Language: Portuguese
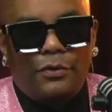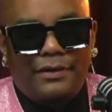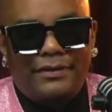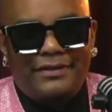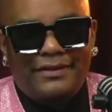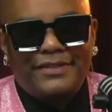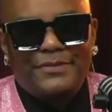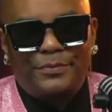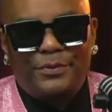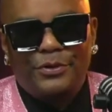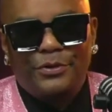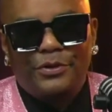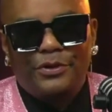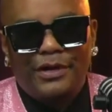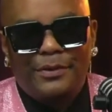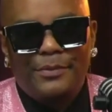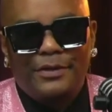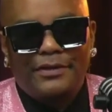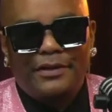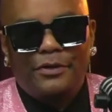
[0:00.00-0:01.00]
atriz pornô, eu
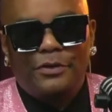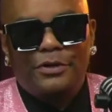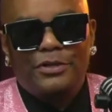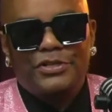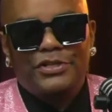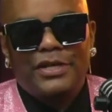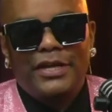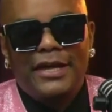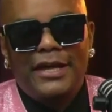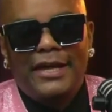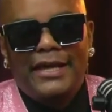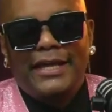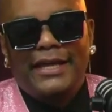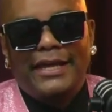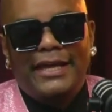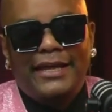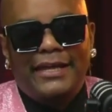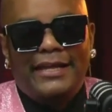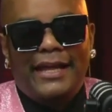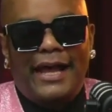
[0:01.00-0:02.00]
lembro até hoje.
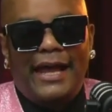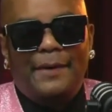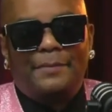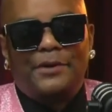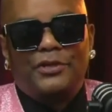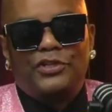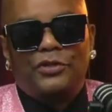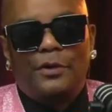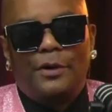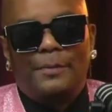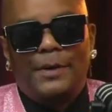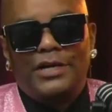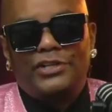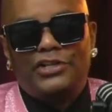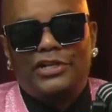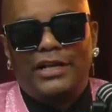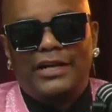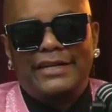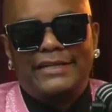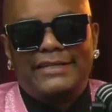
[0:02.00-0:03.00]
E na época tinha uma
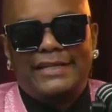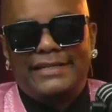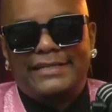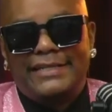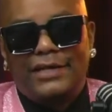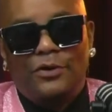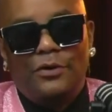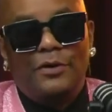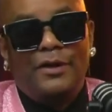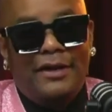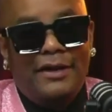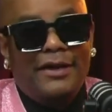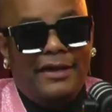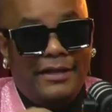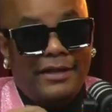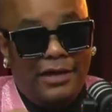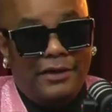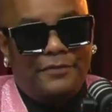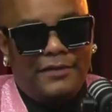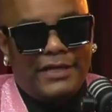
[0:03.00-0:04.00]
marginalização.
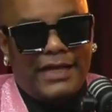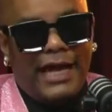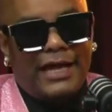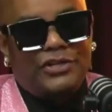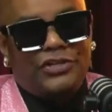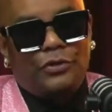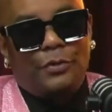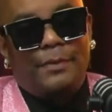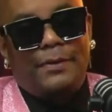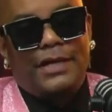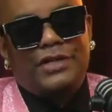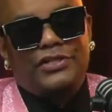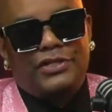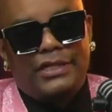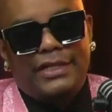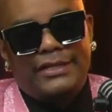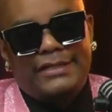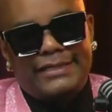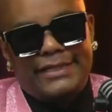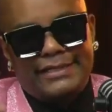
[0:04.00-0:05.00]
não é verdade, tinha uma
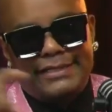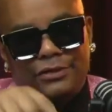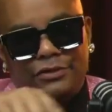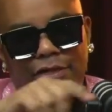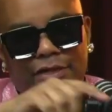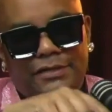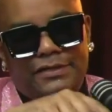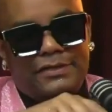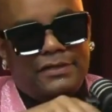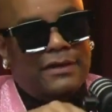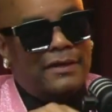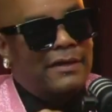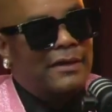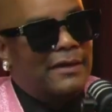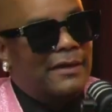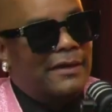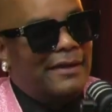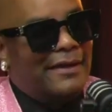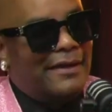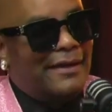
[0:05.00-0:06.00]
marginalização. Pioneiro em
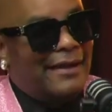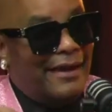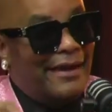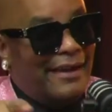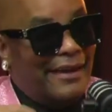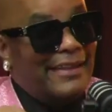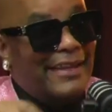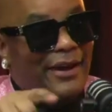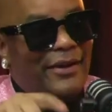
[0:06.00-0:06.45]
sair com atriz não,